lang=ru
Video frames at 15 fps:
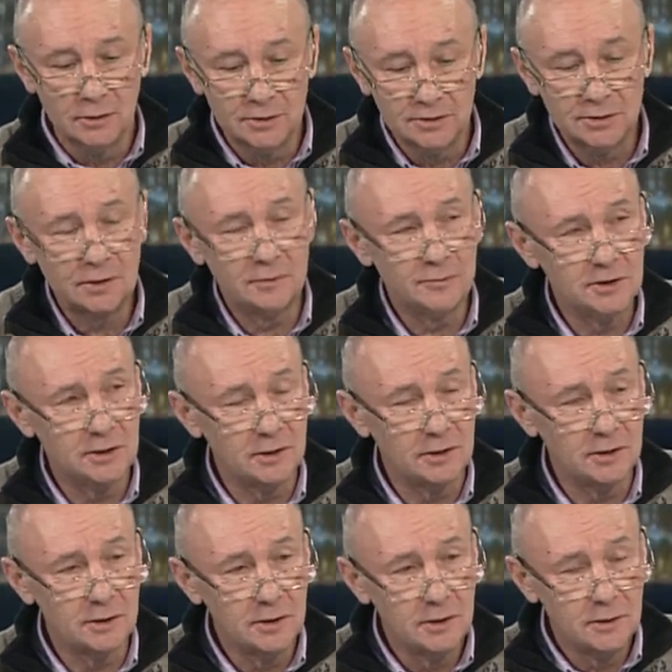На самом
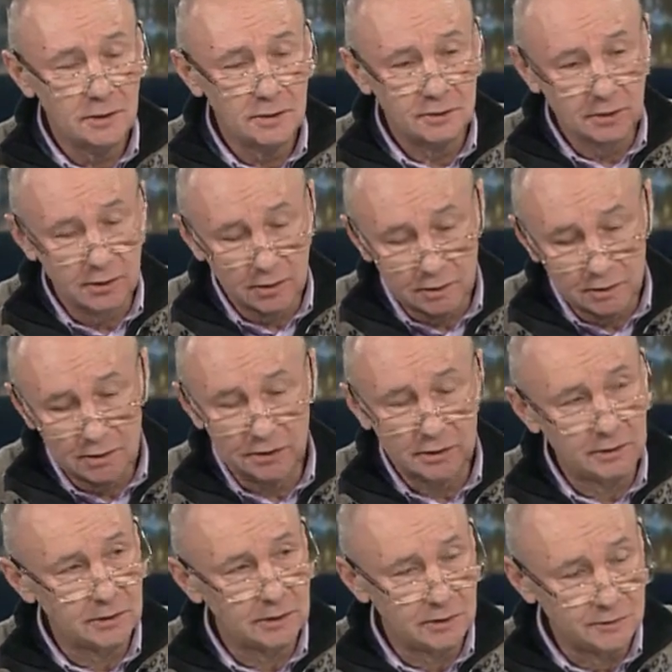деле, это
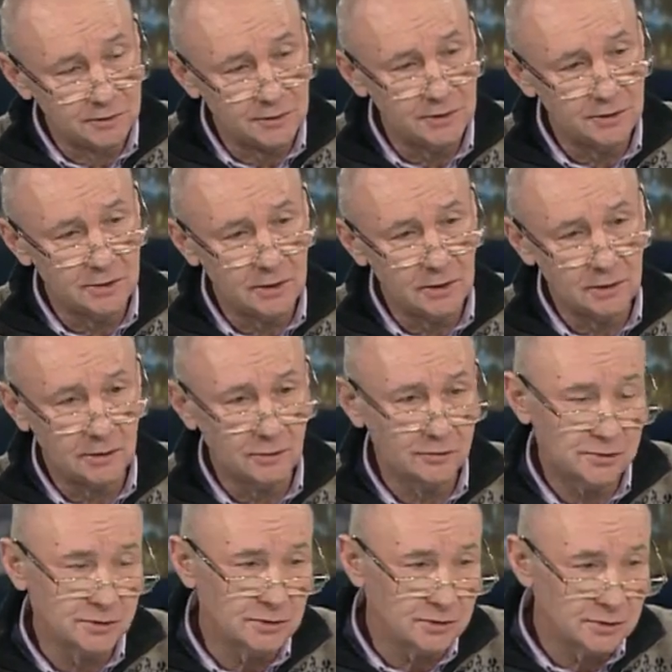третья годовщина, она
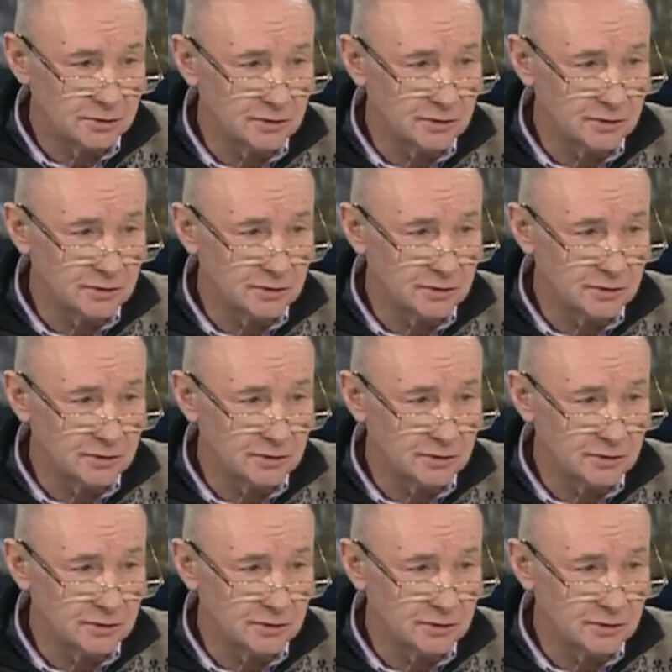очень